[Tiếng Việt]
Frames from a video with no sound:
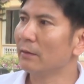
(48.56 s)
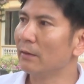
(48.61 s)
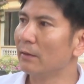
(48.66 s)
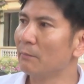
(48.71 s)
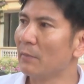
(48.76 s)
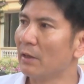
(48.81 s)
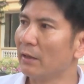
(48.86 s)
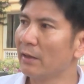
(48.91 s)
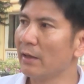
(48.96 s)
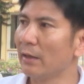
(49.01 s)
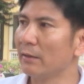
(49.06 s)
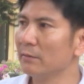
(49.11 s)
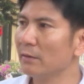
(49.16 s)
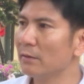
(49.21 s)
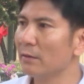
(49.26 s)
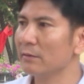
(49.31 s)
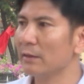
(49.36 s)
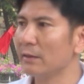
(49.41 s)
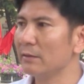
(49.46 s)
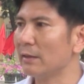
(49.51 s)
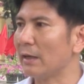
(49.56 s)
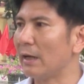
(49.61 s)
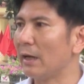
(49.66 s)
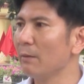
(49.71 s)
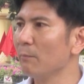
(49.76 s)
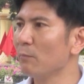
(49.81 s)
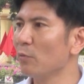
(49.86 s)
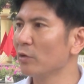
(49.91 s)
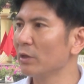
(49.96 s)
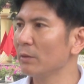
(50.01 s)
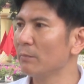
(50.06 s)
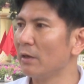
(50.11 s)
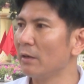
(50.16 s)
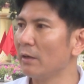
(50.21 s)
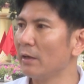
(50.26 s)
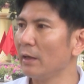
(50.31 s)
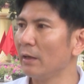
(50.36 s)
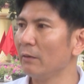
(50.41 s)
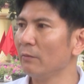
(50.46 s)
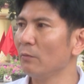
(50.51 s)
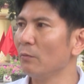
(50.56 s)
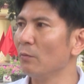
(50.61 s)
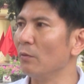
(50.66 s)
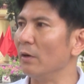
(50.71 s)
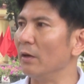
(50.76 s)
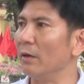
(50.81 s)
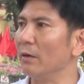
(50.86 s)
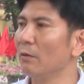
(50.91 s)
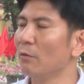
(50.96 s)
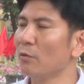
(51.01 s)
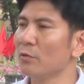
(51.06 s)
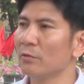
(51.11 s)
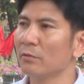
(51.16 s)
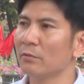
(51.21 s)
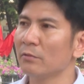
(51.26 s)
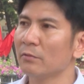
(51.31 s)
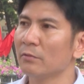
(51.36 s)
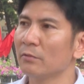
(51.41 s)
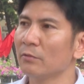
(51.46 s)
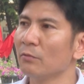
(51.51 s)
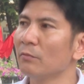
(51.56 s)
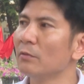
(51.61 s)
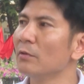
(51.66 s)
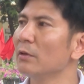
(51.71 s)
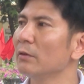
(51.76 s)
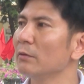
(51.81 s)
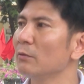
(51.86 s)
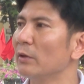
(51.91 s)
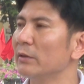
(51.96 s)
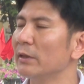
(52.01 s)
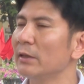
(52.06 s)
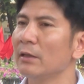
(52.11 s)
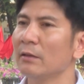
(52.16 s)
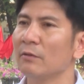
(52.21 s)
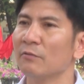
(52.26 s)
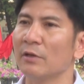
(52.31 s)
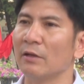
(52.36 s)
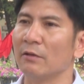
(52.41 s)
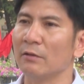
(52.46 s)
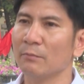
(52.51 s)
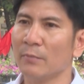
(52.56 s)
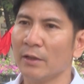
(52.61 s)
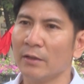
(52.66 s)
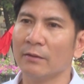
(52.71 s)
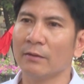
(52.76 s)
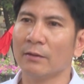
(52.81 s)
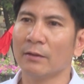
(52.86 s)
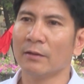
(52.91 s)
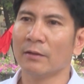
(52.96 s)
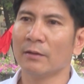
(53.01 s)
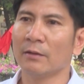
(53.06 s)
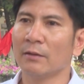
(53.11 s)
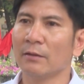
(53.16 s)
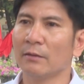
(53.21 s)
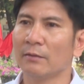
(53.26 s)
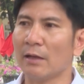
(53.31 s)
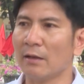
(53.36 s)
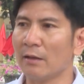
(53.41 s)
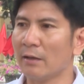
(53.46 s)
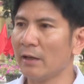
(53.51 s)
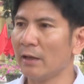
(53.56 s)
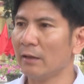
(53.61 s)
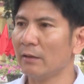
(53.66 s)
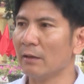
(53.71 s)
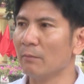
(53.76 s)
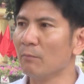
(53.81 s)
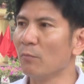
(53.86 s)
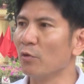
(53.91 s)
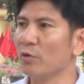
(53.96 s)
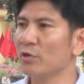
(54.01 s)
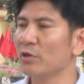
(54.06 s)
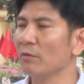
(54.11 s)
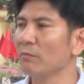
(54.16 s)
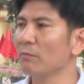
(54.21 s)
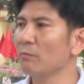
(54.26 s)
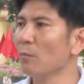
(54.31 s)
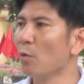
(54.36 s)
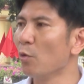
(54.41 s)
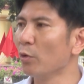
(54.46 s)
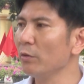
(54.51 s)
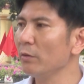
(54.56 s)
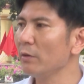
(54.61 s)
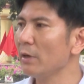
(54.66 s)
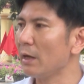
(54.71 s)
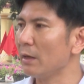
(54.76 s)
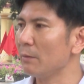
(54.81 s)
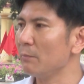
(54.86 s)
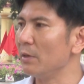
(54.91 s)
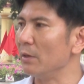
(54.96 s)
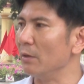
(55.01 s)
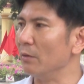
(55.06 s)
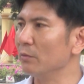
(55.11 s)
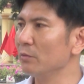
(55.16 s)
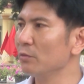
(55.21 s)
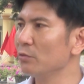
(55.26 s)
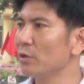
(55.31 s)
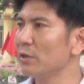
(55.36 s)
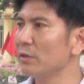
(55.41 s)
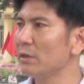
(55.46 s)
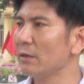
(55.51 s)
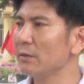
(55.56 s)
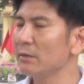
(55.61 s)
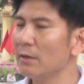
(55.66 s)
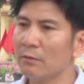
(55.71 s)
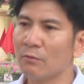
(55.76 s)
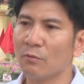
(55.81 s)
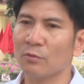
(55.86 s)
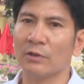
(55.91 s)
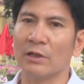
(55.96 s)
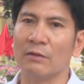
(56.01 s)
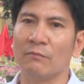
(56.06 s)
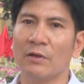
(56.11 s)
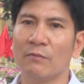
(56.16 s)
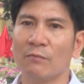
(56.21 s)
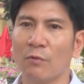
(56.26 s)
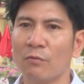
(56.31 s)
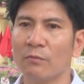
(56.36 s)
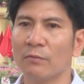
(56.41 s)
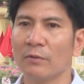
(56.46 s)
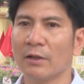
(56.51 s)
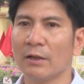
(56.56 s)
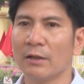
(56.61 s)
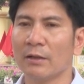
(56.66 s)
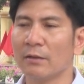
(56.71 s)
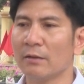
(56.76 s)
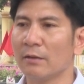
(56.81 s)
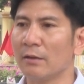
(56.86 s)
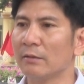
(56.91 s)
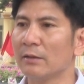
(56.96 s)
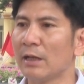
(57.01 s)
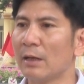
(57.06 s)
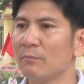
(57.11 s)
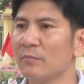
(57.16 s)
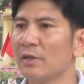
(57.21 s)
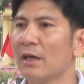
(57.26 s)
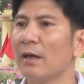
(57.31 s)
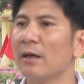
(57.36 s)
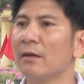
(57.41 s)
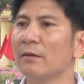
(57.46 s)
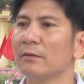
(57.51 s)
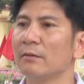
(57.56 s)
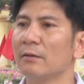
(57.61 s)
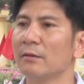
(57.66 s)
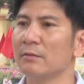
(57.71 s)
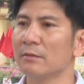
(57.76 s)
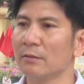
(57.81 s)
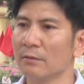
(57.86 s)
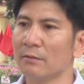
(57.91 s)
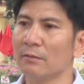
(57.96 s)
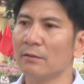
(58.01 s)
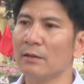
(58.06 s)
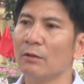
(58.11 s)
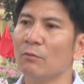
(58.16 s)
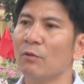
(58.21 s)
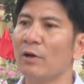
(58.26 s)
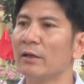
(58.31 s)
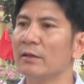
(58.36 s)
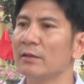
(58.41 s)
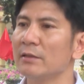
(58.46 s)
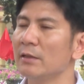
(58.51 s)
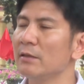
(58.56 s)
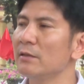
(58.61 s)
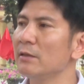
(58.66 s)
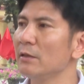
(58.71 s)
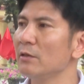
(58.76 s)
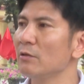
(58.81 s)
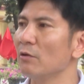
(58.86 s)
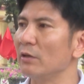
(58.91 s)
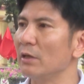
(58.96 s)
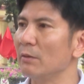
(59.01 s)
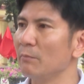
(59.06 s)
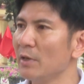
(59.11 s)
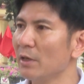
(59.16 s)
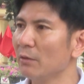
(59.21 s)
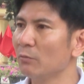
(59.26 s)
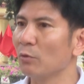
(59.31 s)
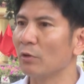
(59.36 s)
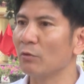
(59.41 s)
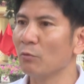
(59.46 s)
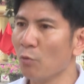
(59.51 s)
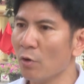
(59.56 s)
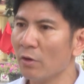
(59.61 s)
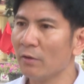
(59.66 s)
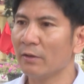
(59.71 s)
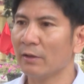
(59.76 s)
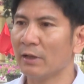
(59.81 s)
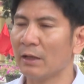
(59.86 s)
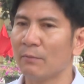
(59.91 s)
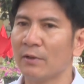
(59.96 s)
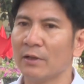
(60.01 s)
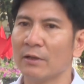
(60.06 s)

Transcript: à, bằng khen rất là danh giá, một cái bằng khen của Hội Trung ương Đoàn Thanh niên Cộng sản Hồ Chí Minh. Tặng khen là một trong bốn đại biểu xuất sắc nhất của tỉnh Vĩnh Phúc tham gia dự liên hoan cứu cứu nhỏ điện biên toàn quốc năm